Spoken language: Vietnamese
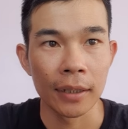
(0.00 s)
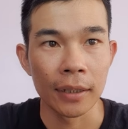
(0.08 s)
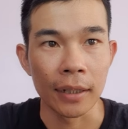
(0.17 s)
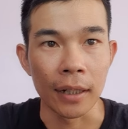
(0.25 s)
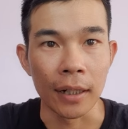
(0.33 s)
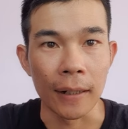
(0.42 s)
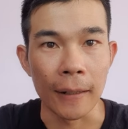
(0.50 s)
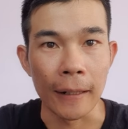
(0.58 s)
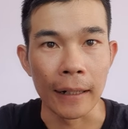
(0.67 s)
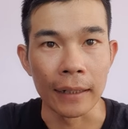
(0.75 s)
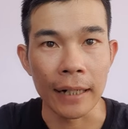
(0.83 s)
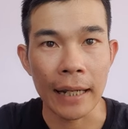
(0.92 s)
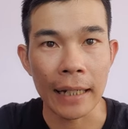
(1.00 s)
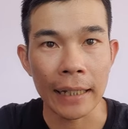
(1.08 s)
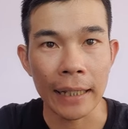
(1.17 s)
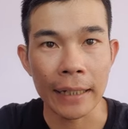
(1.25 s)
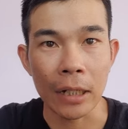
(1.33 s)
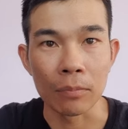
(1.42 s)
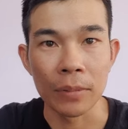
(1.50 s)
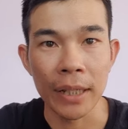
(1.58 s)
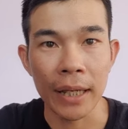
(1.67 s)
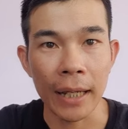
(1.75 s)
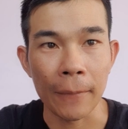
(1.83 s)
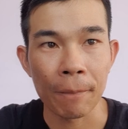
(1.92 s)
à, ra cái đồng
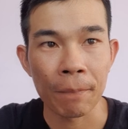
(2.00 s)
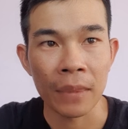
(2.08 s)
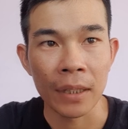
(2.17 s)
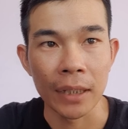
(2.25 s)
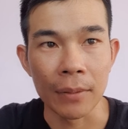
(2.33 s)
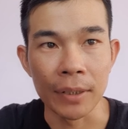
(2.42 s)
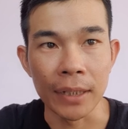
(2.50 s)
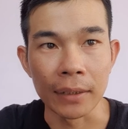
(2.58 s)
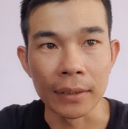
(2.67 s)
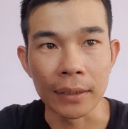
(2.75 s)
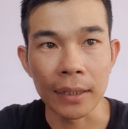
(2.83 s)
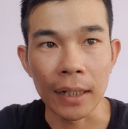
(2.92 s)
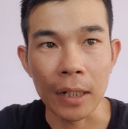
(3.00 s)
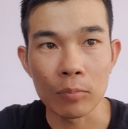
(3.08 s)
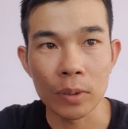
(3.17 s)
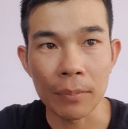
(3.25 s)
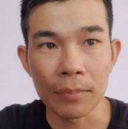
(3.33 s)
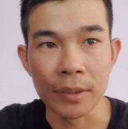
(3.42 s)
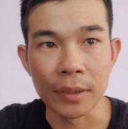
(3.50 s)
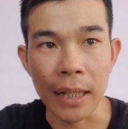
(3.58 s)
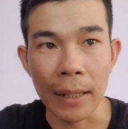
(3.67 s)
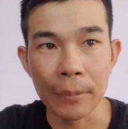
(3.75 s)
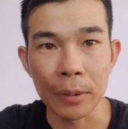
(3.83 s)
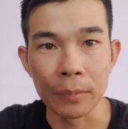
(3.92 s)
mia thì mình nhận được đó là
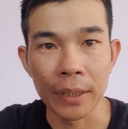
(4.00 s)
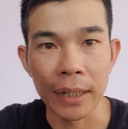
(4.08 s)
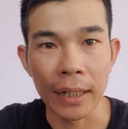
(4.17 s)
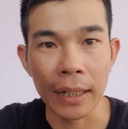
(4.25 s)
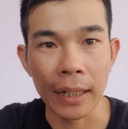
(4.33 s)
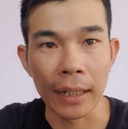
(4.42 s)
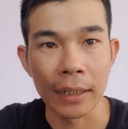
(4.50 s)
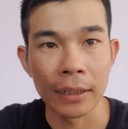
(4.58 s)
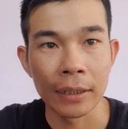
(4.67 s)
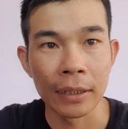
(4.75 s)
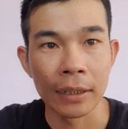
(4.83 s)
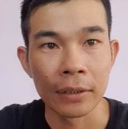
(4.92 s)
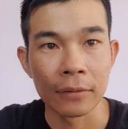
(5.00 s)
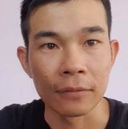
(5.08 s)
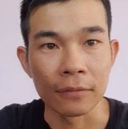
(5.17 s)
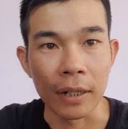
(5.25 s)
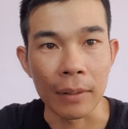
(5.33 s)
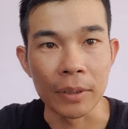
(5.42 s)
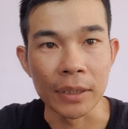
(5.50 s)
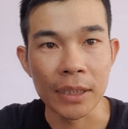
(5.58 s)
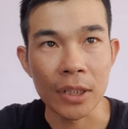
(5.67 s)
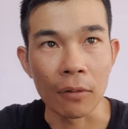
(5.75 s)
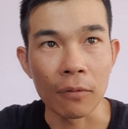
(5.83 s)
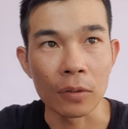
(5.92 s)
0.18 đồng mia ha và mình sẽ
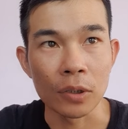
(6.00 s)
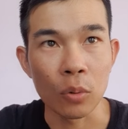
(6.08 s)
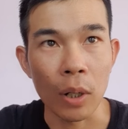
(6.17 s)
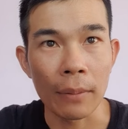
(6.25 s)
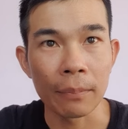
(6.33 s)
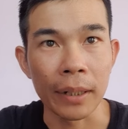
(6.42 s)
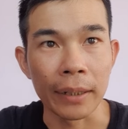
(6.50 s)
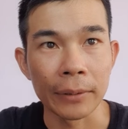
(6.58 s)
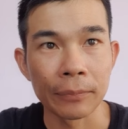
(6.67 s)
chọn vào swap này